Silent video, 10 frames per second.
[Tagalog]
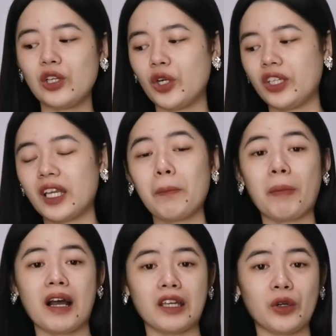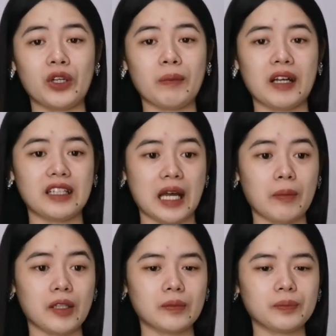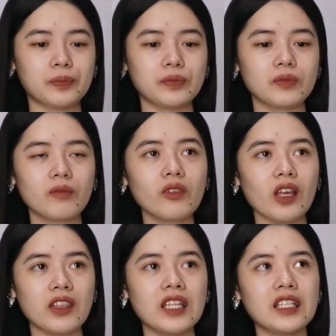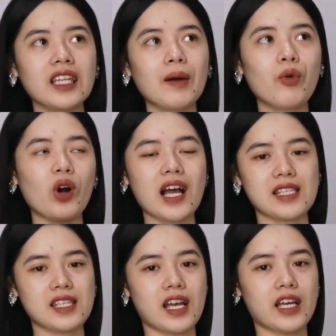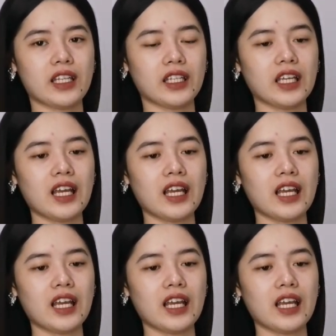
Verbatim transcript: yun, nag-impake ako ng mga gamit. Then, kinabukasan,